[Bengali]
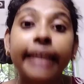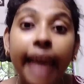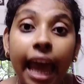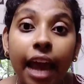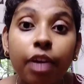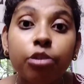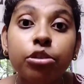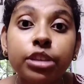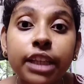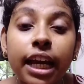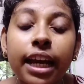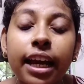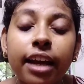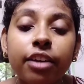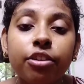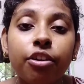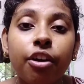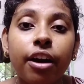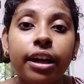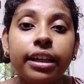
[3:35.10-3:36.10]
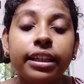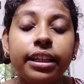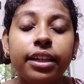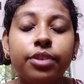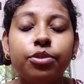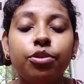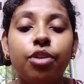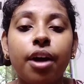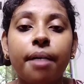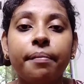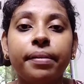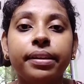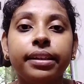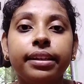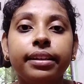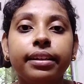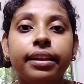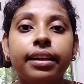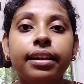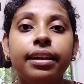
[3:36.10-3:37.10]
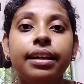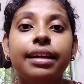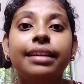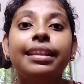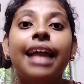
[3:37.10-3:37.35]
কেন জানানো হয়নি এগুলো আমাদেরকে